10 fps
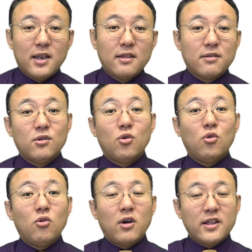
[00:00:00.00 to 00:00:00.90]
わらず
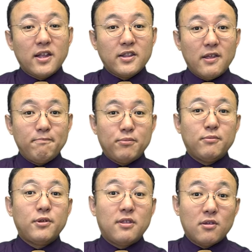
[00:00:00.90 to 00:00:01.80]
大型店舗
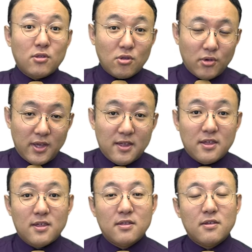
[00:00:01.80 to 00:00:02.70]
もずっと維
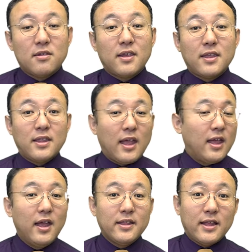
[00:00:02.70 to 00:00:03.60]
持し続け
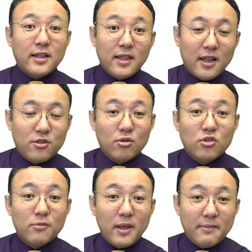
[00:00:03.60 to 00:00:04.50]
て、なんなら
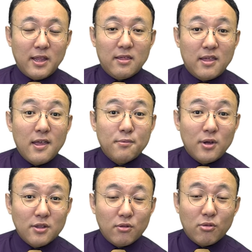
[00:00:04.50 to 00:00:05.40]
ちょっと前まで西
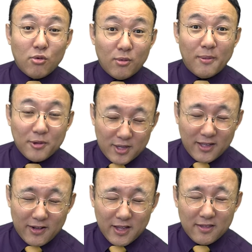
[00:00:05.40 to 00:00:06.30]
武&そごうも持って
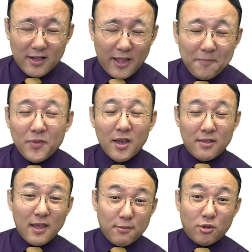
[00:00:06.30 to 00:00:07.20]
いたわけですからね。
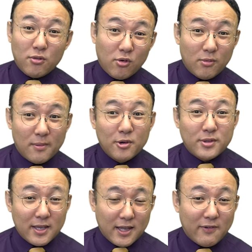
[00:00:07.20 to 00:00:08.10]
西武とそごうも
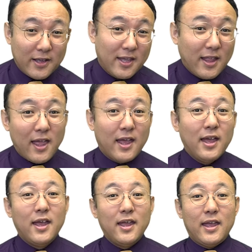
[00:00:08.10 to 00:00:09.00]
持っていたわけで、
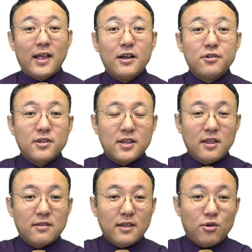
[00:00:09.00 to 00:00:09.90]
かくして
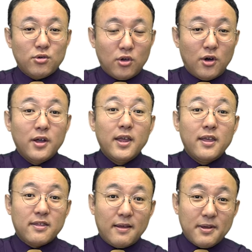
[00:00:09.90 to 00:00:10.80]
ですね、この
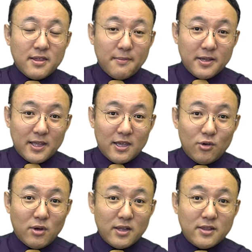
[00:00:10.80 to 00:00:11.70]
様々に
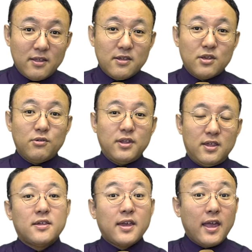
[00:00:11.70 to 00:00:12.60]
広がった事業に
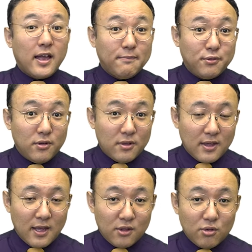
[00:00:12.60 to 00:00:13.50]
資源が分
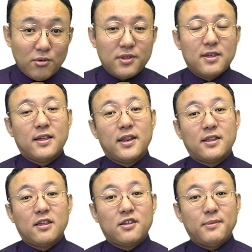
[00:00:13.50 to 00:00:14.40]
散投資され
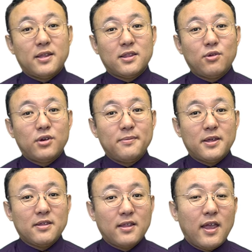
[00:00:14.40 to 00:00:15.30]
てしまっており
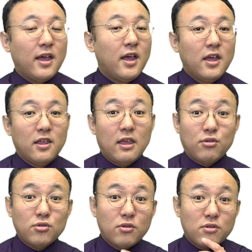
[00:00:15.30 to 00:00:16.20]
まして、
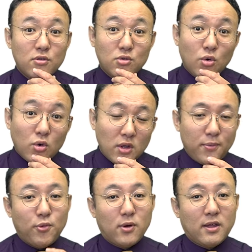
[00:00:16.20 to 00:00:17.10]
そのうちのどこに
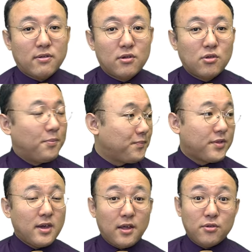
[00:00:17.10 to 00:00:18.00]
フォーカスするの？
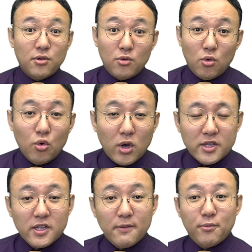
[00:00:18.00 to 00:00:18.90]
じゃあそういう大
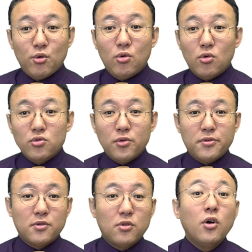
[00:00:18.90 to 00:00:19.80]
型店舗今後どう
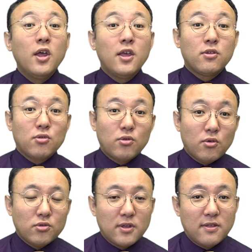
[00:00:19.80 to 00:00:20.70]
するの？そういう
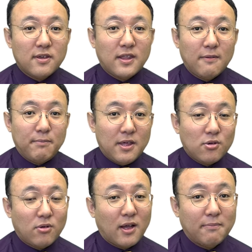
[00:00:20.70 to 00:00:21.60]
ことについて
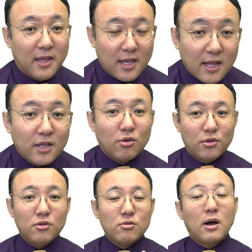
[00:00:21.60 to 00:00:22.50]
ビジョンが見えないと
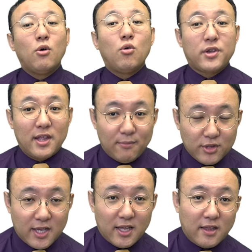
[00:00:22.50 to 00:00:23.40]
いうのが大きな
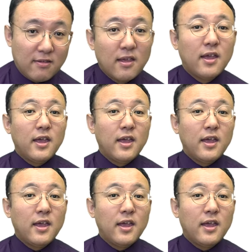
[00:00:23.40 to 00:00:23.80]
問題なんです。